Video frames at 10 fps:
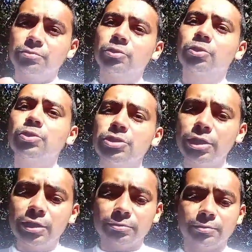tô
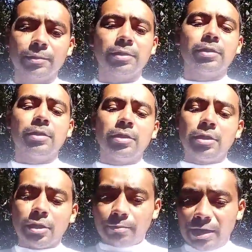inscrito.
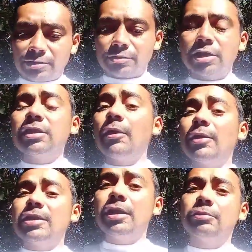Mais um canal
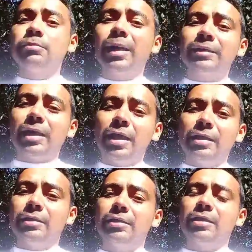aí, Edu
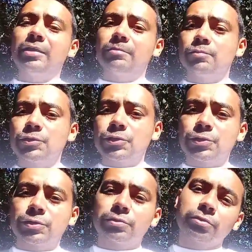Batalha, ele é,
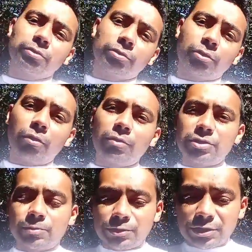toca umas
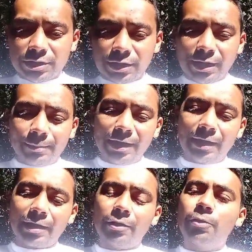musiquinhas lá, bem
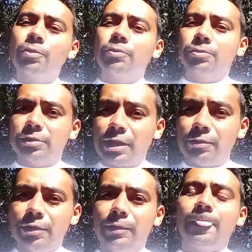legal, da
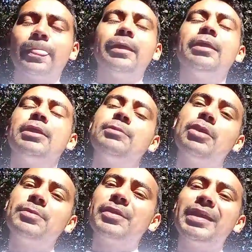hora. E meu
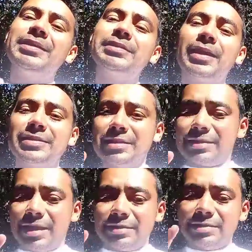amigo Elite Casa
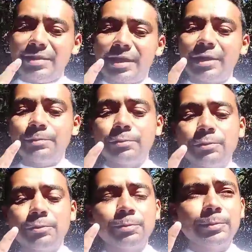10, indicado
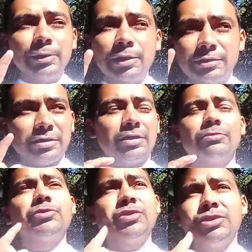por, pelo canal da
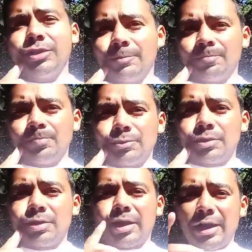Lucinha.
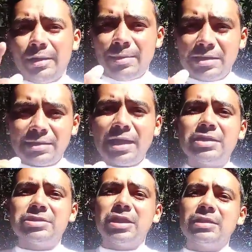Cara, bem
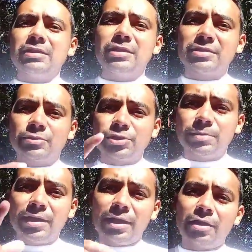inteligente, hein? tem umas coisas
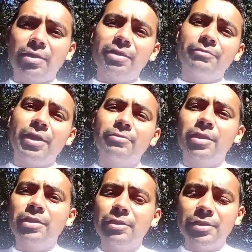bem legais que ele faz no
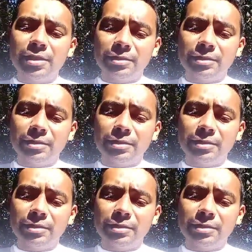canal dele.